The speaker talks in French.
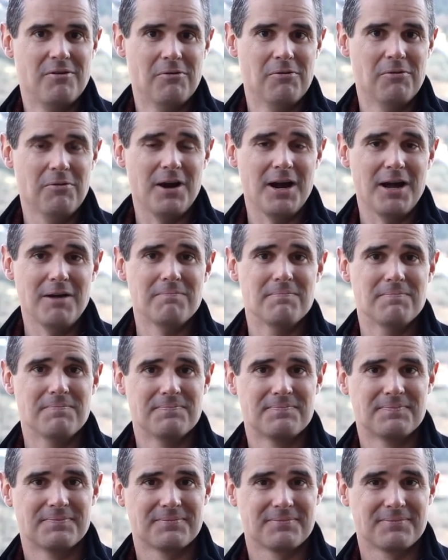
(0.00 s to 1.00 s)
Voilà,
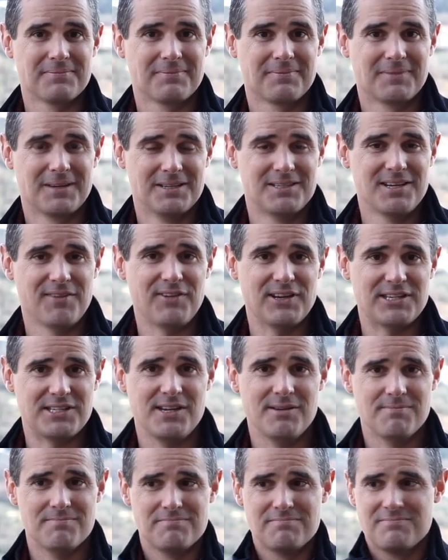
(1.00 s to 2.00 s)
c'est
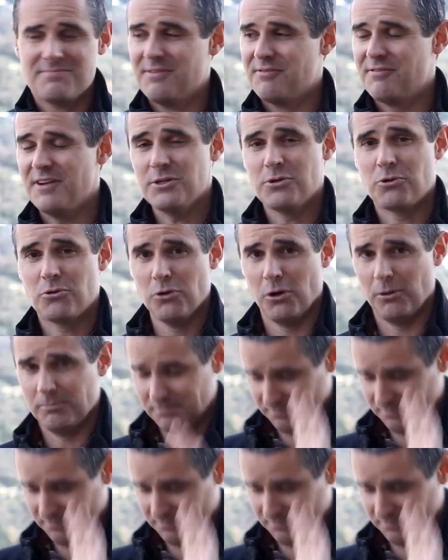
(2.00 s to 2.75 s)
facile. Fin du cours.